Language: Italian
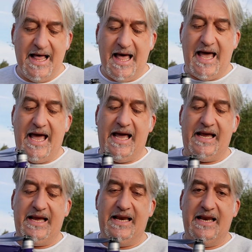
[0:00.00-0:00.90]
è
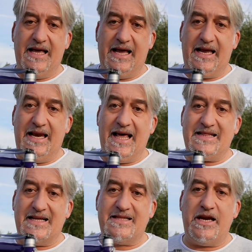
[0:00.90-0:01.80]
il, il,
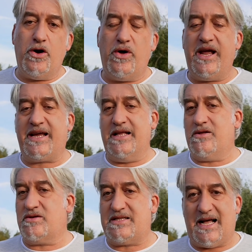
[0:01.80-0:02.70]
LED anteriore che
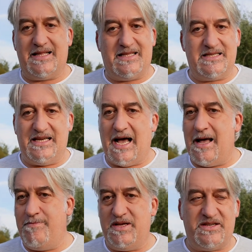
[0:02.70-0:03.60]
nonostante si
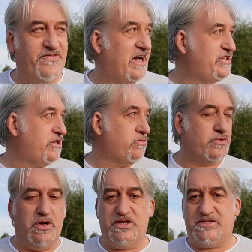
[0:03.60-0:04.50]
cambi, si faccia
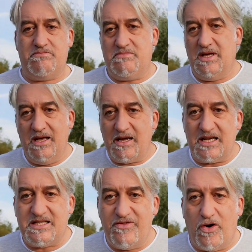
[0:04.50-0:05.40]
tutto le, che
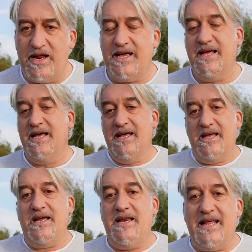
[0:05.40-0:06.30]
si vuole, il